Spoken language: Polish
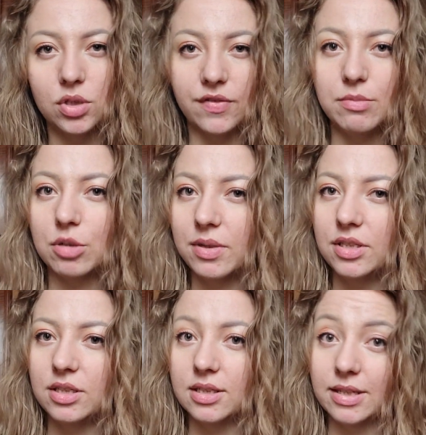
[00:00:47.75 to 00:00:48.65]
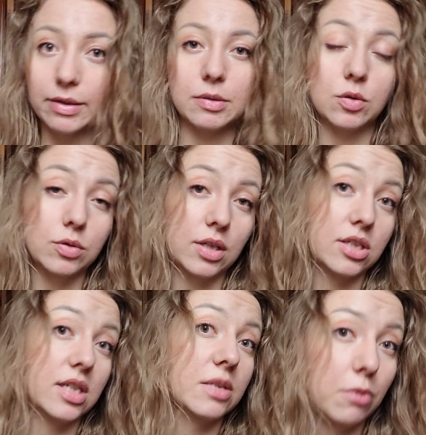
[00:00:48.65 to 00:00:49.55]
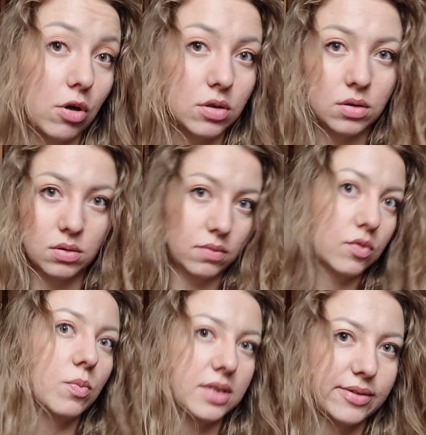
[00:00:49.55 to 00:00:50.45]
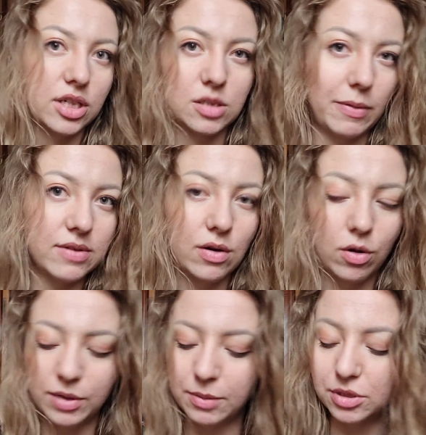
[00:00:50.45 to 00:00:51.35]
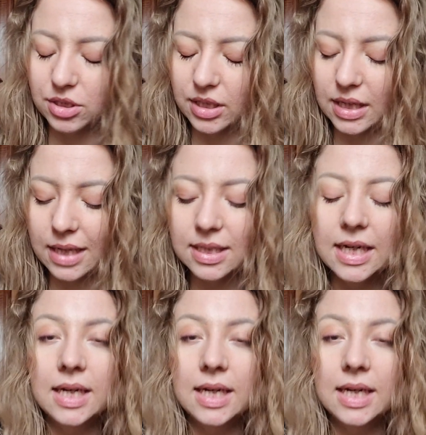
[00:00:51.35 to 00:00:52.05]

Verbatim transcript: co wiem, że będzie całkiem skuteczne i spoko, to to w sumie zawsze się sprawdzało na przestrzeni lat.